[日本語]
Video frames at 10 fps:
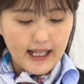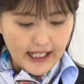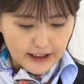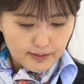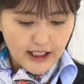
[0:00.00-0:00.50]

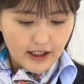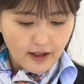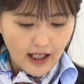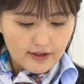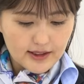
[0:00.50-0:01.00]

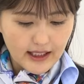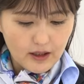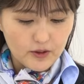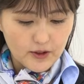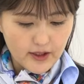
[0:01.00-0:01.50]
エルブライトハウスか
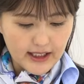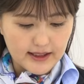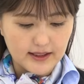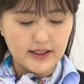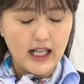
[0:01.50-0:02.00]
らお届け
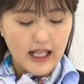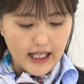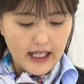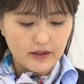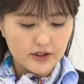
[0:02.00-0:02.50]
する
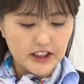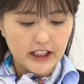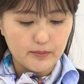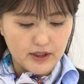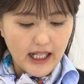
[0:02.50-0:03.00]

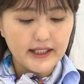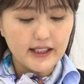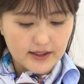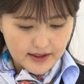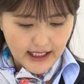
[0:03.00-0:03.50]
A&G
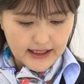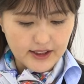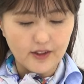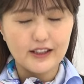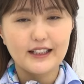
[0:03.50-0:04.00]

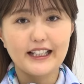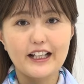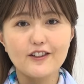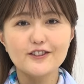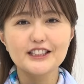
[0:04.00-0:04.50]
ブライダルステーション
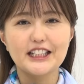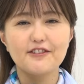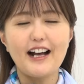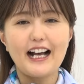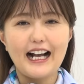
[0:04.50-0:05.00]
結婚式
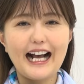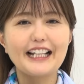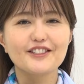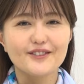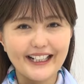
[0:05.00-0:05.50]
は
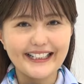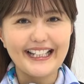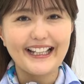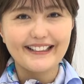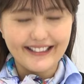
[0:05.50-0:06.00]
愛の中
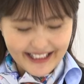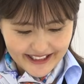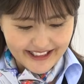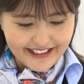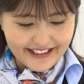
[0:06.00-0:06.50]
でです